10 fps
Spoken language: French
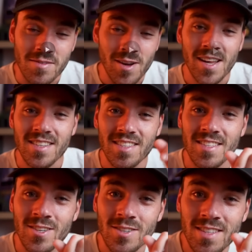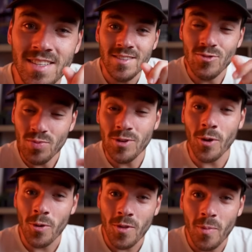Bah voilà, c'est sorti depuis le
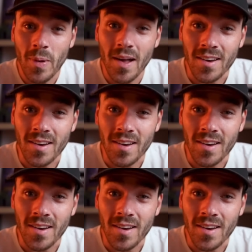temps qu'on en